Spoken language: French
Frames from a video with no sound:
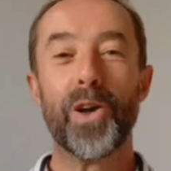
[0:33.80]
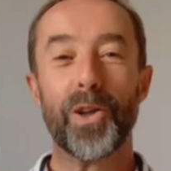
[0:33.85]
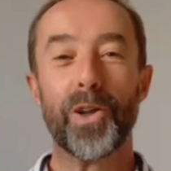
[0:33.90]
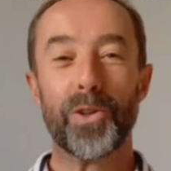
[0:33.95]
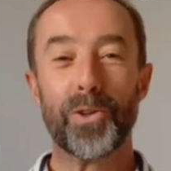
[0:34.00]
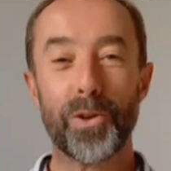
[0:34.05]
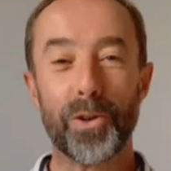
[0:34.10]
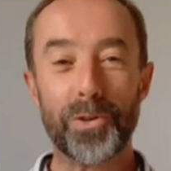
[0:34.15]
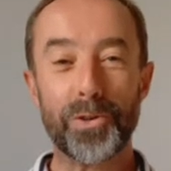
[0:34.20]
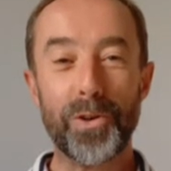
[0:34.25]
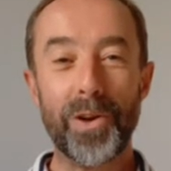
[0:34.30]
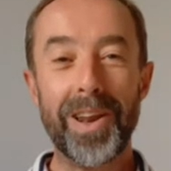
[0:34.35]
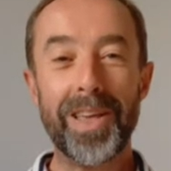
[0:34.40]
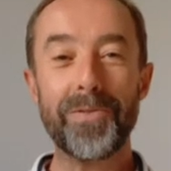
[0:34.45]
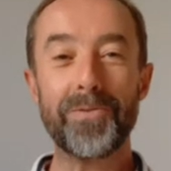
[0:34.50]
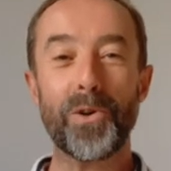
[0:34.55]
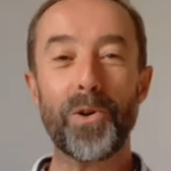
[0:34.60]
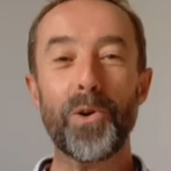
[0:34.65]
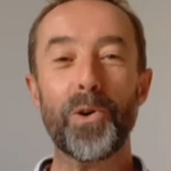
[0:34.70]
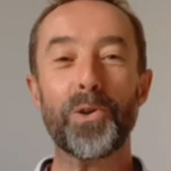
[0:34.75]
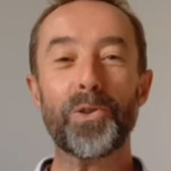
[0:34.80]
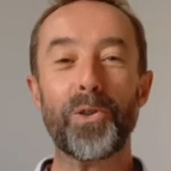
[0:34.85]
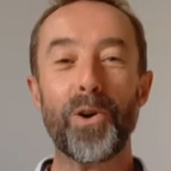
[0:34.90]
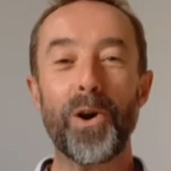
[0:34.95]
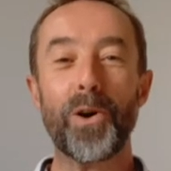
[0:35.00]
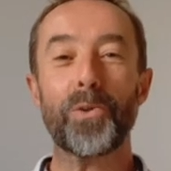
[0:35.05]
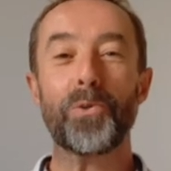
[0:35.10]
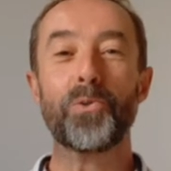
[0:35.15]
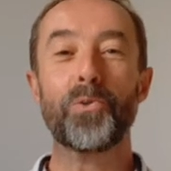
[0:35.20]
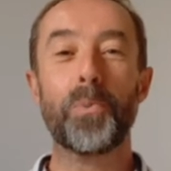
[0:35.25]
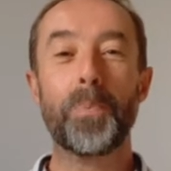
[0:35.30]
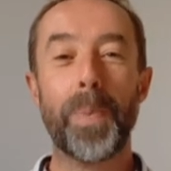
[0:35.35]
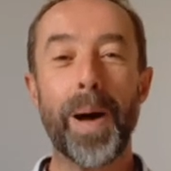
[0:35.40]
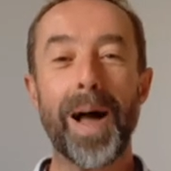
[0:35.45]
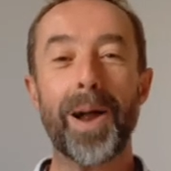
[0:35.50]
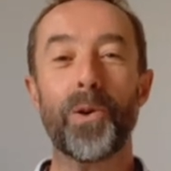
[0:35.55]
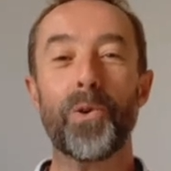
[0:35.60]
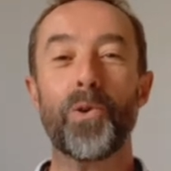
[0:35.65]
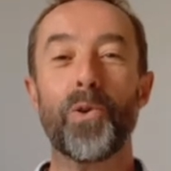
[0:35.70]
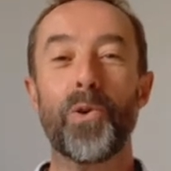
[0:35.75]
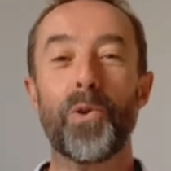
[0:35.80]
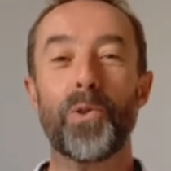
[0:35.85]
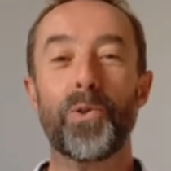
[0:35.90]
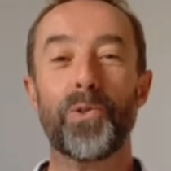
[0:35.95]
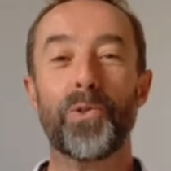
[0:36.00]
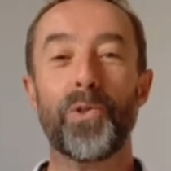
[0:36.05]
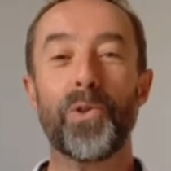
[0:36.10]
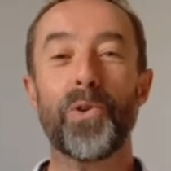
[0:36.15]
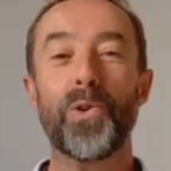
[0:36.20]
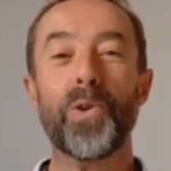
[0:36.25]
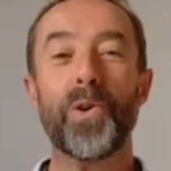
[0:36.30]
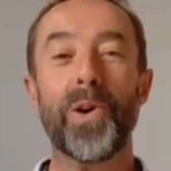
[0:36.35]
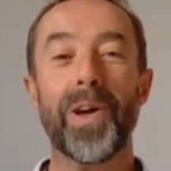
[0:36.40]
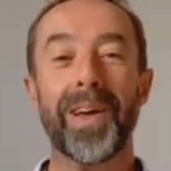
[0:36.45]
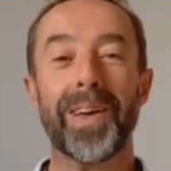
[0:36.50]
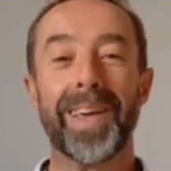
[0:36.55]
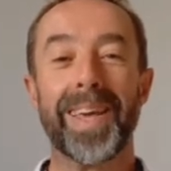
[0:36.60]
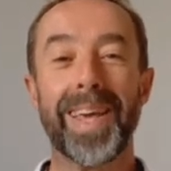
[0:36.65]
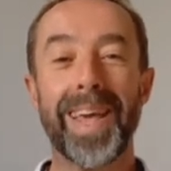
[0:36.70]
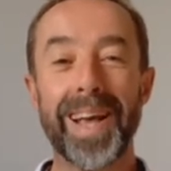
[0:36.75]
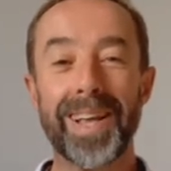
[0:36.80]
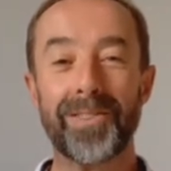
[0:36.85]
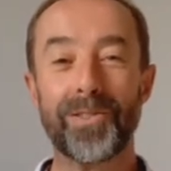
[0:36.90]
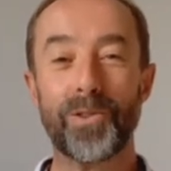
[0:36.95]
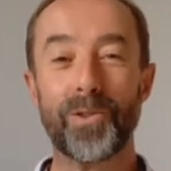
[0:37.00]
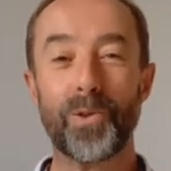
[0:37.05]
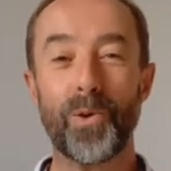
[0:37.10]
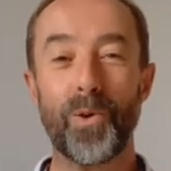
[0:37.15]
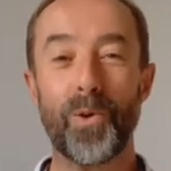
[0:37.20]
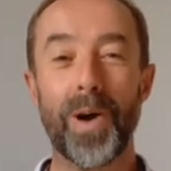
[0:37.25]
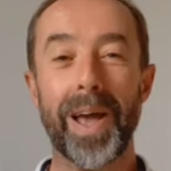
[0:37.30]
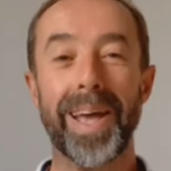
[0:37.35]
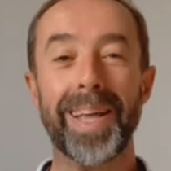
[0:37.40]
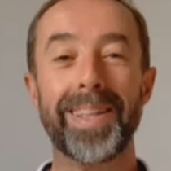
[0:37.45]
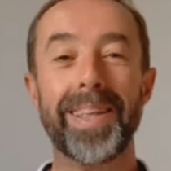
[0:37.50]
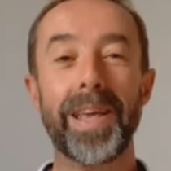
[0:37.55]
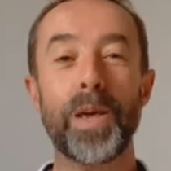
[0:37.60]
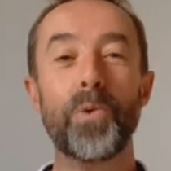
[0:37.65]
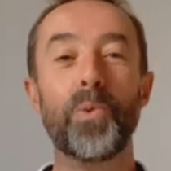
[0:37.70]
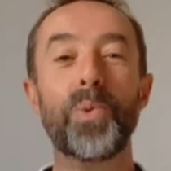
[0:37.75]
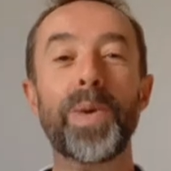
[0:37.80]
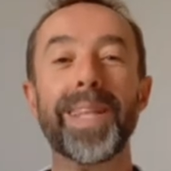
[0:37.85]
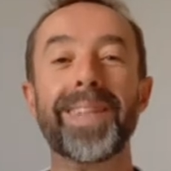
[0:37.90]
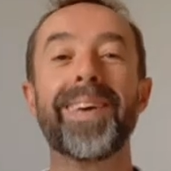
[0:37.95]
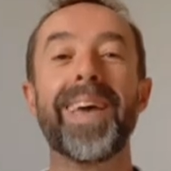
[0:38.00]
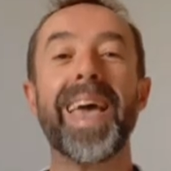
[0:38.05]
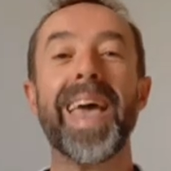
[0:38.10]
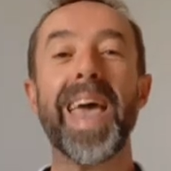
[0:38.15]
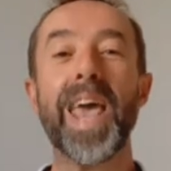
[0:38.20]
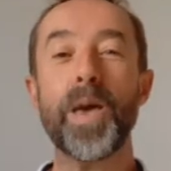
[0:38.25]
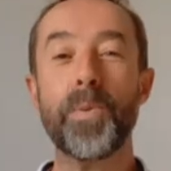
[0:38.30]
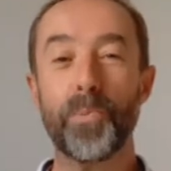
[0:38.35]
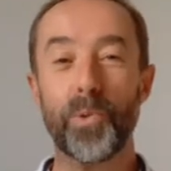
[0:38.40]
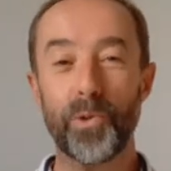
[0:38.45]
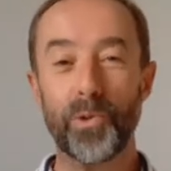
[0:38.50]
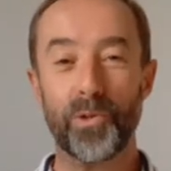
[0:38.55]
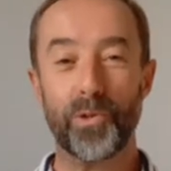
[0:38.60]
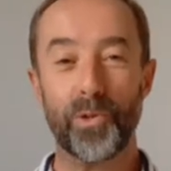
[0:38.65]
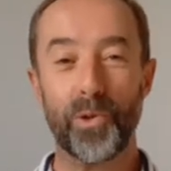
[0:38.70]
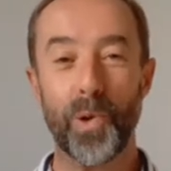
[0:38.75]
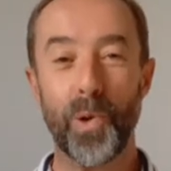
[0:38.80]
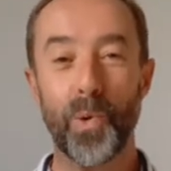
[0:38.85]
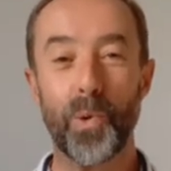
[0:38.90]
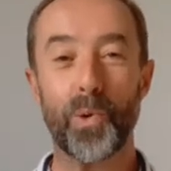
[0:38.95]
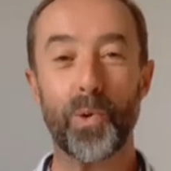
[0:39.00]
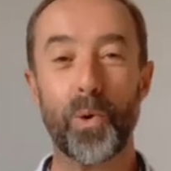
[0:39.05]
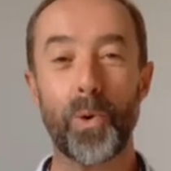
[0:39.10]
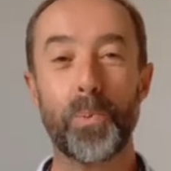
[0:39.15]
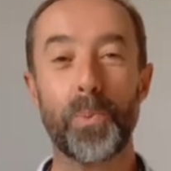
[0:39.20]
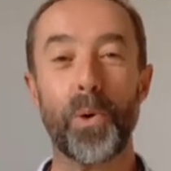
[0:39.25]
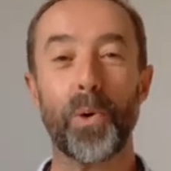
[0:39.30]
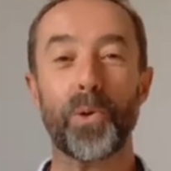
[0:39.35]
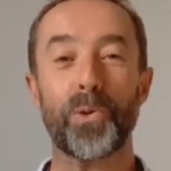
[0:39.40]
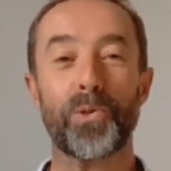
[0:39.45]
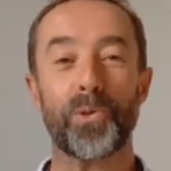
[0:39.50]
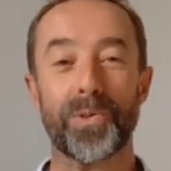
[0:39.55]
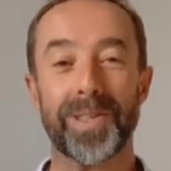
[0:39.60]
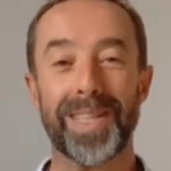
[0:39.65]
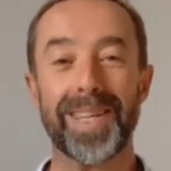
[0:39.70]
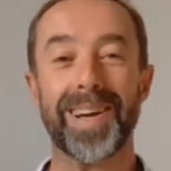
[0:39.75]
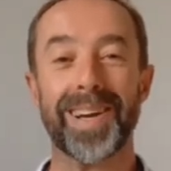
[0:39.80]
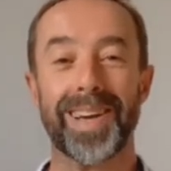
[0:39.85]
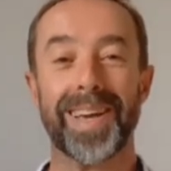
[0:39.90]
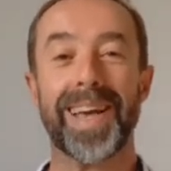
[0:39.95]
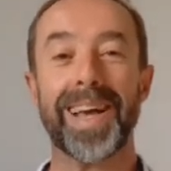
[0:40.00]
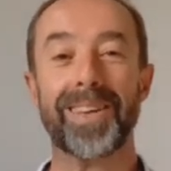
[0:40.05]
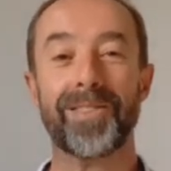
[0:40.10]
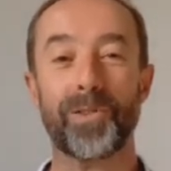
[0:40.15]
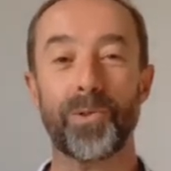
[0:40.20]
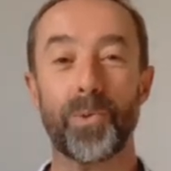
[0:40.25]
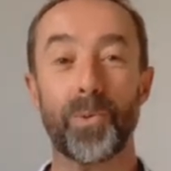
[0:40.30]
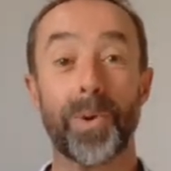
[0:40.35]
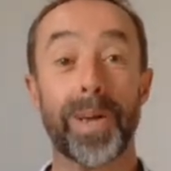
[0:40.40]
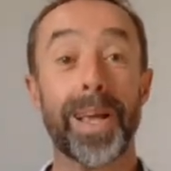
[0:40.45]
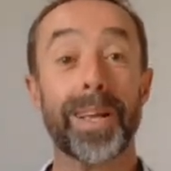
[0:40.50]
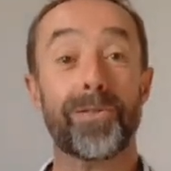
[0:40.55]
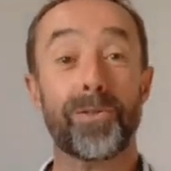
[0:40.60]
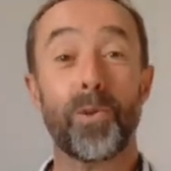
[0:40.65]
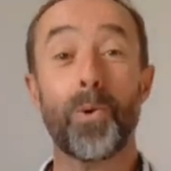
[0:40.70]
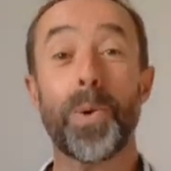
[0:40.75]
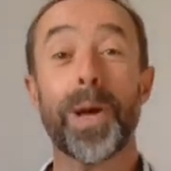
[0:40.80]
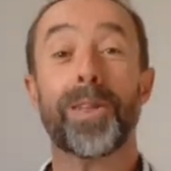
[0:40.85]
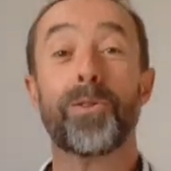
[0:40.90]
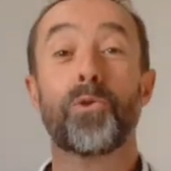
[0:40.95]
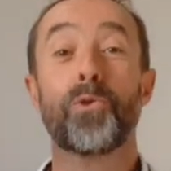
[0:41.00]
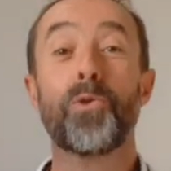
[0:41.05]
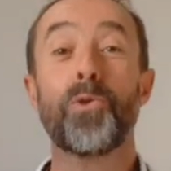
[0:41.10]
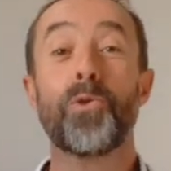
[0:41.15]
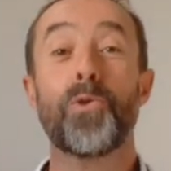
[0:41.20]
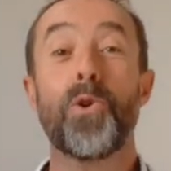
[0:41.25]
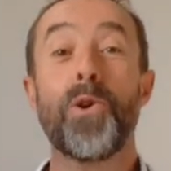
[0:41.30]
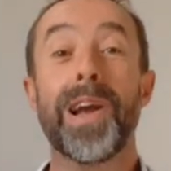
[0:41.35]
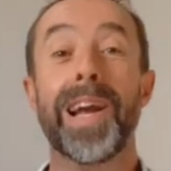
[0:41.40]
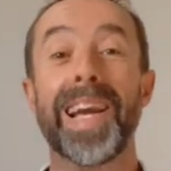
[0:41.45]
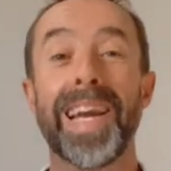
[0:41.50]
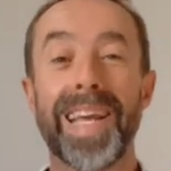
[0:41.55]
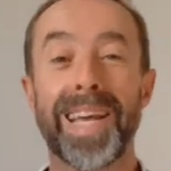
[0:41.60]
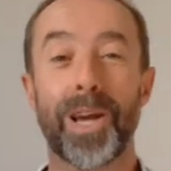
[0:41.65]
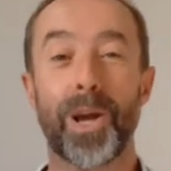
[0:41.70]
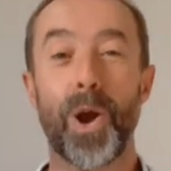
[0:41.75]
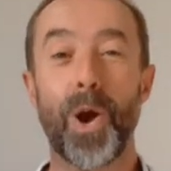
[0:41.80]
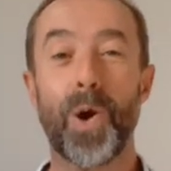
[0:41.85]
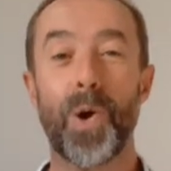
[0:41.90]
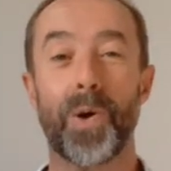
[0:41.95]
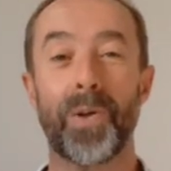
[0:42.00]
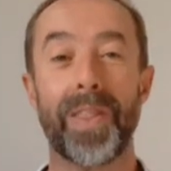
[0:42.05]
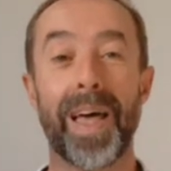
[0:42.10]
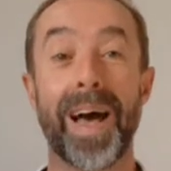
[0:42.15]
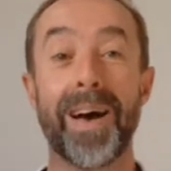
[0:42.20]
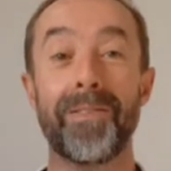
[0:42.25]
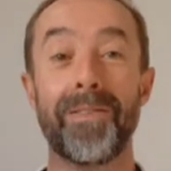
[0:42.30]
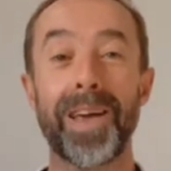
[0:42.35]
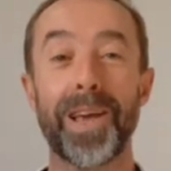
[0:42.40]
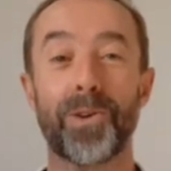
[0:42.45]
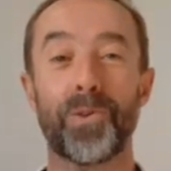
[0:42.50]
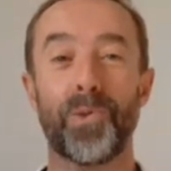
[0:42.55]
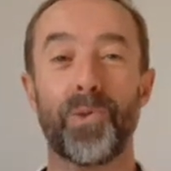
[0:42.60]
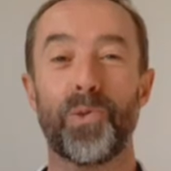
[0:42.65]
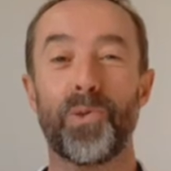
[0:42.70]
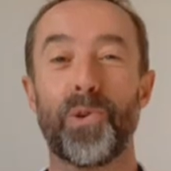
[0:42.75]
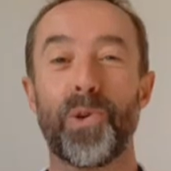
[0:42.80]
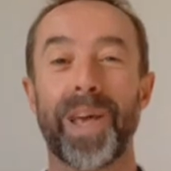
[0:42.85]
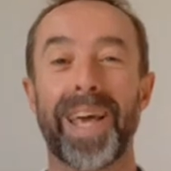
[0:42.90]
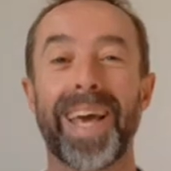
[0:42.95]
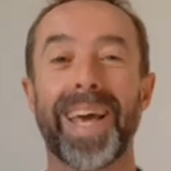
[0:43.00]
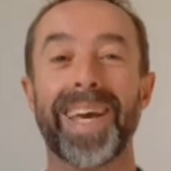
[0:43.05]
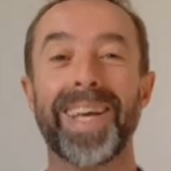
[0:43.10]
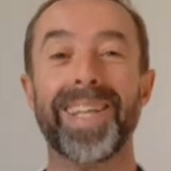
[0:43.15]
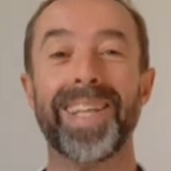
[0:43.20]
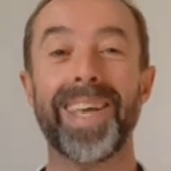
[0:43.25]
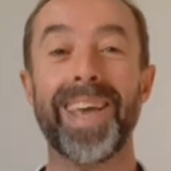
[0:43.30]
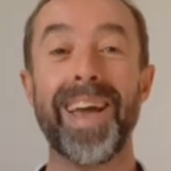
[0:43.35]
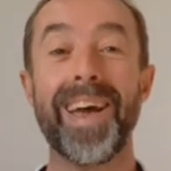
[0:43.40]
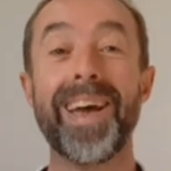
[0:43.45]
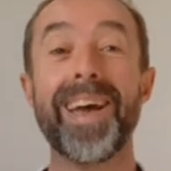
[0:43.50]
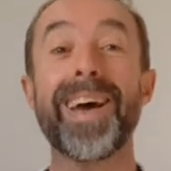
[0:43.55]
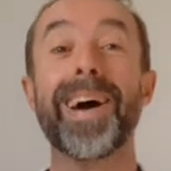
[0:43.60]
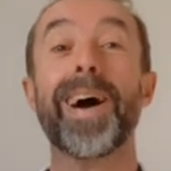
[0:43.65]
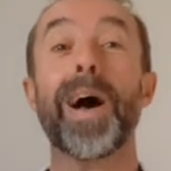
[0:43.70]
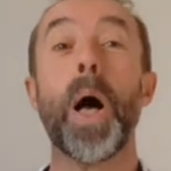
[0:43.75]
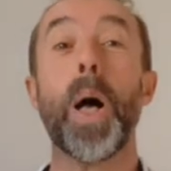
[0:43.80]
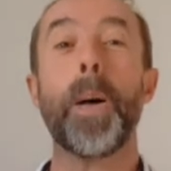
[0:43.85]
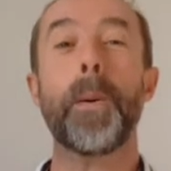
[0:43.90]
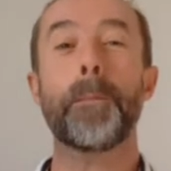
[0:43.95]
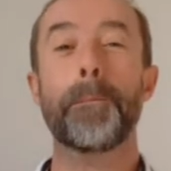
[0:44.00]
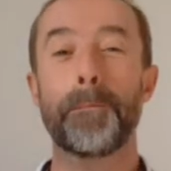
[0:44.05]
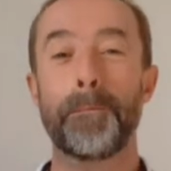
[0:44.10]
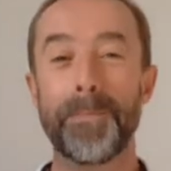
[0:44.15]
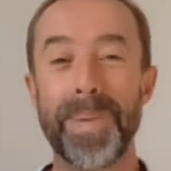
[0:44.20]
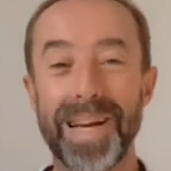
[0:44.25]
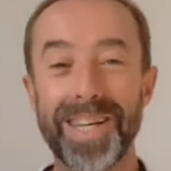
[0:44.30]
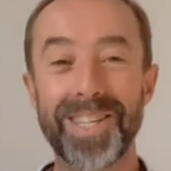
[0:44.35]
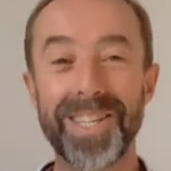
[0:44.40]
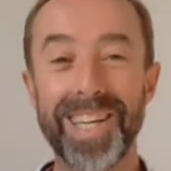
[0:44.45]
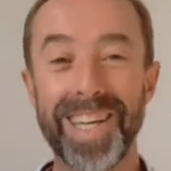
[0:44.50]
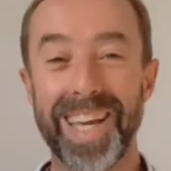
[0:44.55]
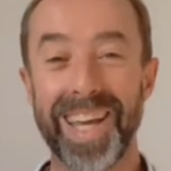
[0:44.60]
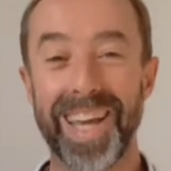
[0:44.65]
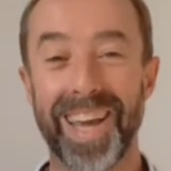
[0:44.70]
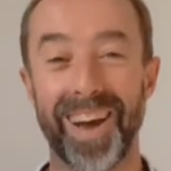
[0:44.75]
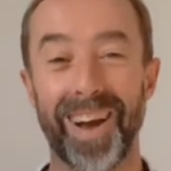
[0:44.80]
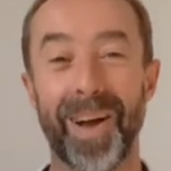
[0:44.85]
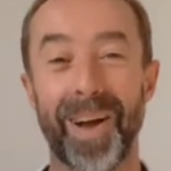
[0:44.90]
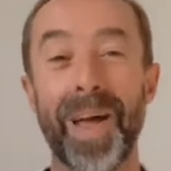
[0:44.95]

Dans ce livre, l'auteur nous parle de Gaston et des huit émotions que peut ressentir Gaston. Gaston est une licorne avec une crinière magique.